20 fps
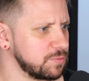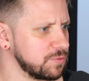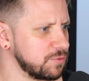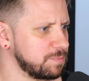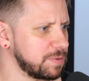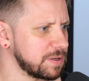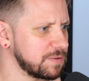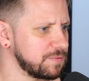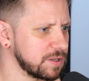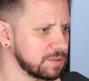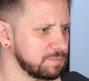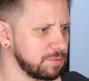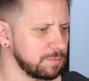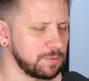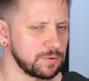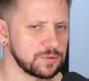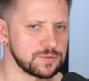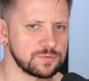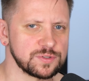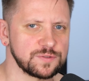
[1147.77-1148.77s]
mówił perfekt po
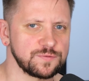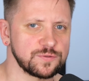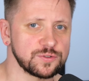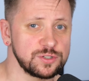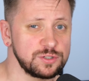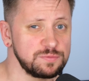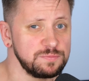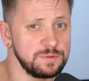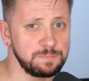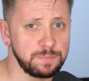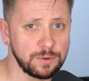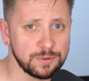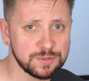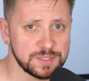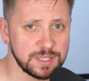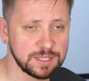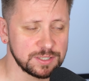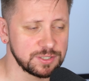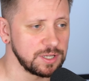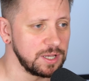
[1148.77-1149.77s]
polsku, stworzyliśmy
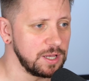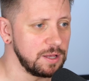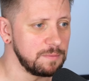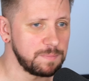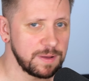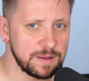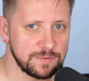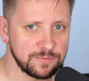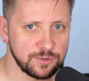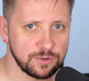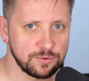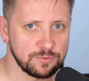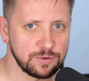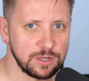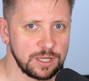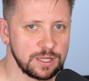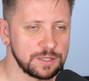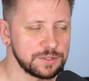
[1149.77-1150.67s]
postać pewną.